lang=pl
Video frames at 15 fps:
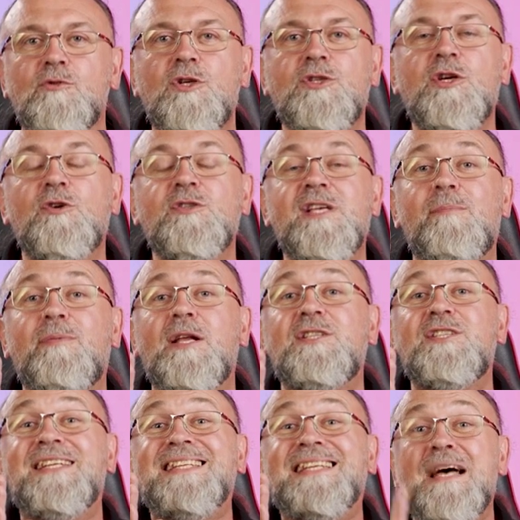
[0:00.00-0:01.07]
możecie go
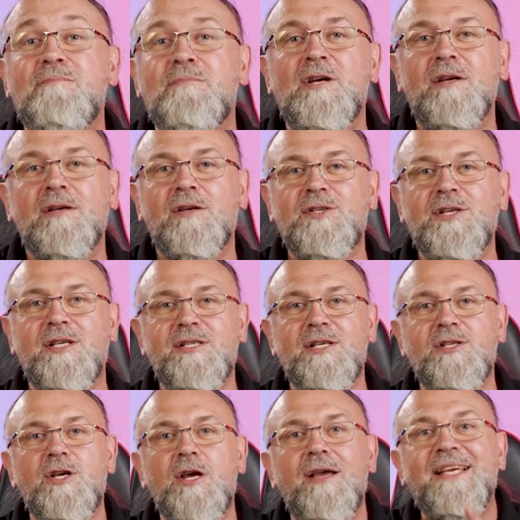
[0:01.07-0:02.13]
zabrać tam, gdzie
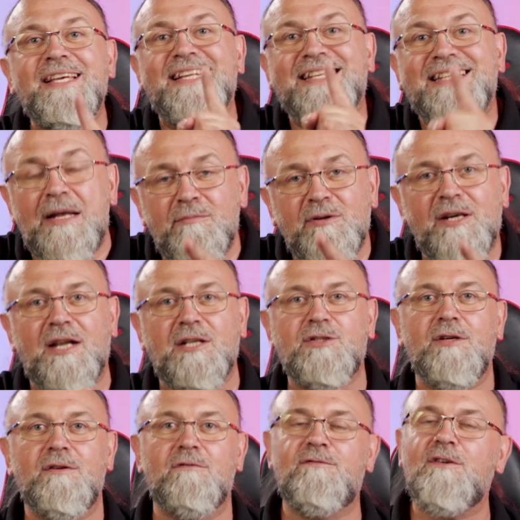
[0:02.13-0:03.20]
chcecie i tam grać
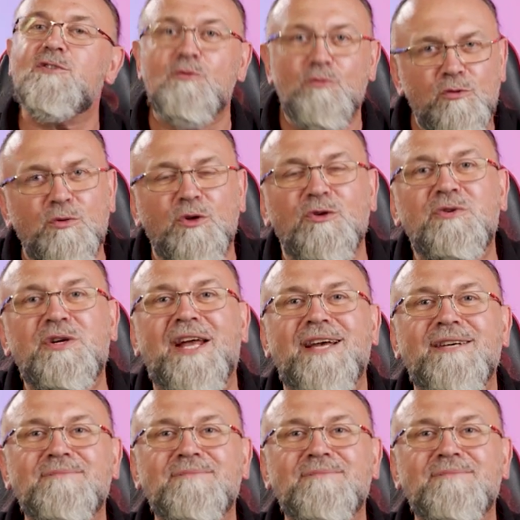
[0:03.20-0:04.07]
w Waszą ulubioną grę.